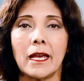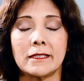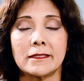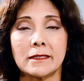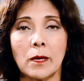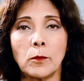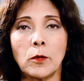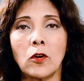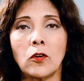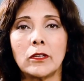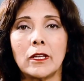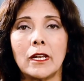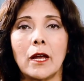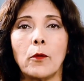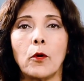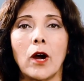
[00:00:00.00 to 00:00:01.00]
Estamos con
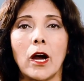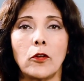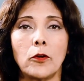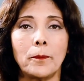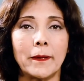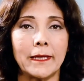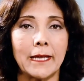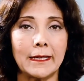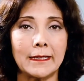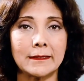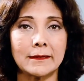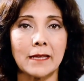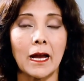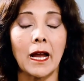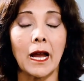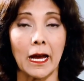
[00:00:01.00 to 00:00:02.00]
el abogado
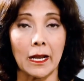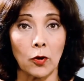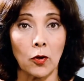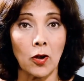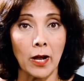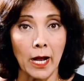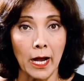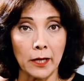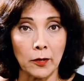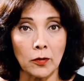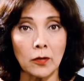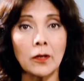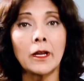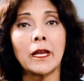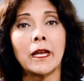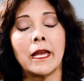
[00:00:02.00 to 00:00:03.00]
penalista Carlos
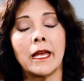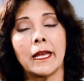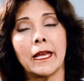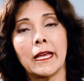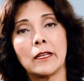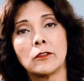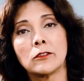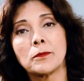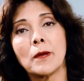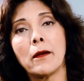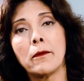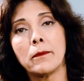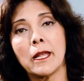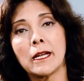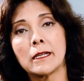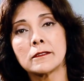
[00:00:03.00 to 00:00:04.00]
Caro, que nos va a
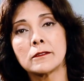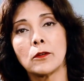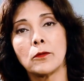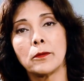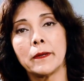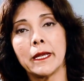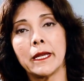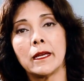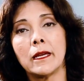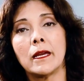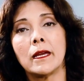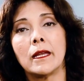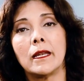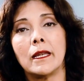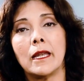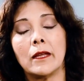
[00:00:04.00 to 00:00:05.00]
hablar
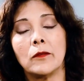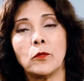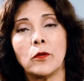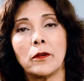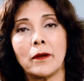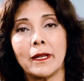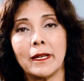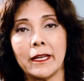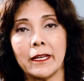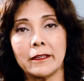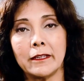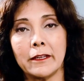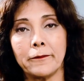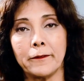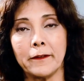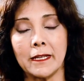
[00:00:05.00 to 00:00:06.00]
sobre la nueva ley
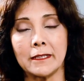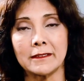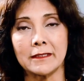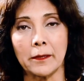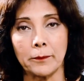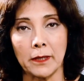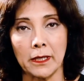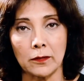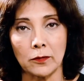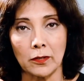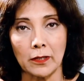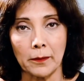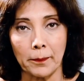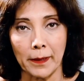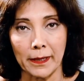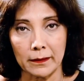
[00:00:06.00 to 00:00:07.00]
de financiamiento
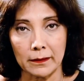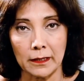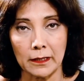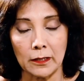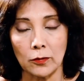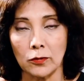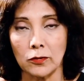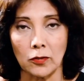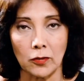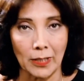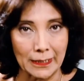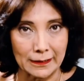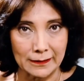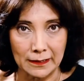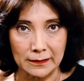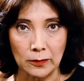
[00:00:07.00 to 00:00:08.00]
de partidos de
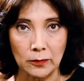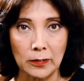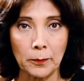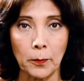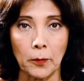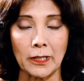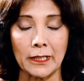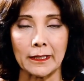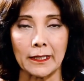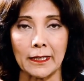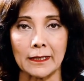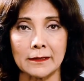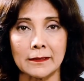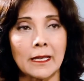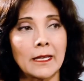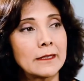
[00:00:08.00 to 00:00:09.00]
organizaciones
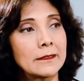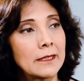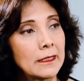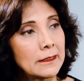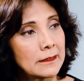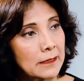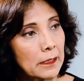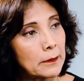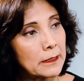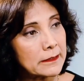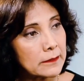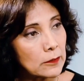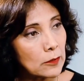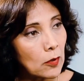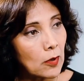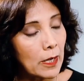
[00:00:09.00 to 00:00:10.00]
políticas. Se han
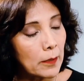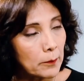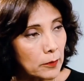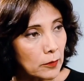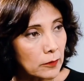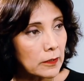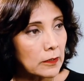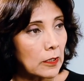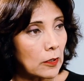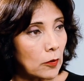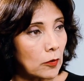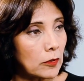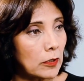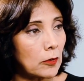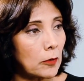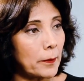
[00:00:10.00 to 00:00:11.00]
establecido cambios en el
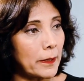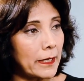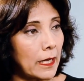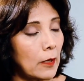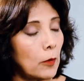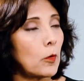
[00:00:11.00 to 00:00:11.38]
Código Penal.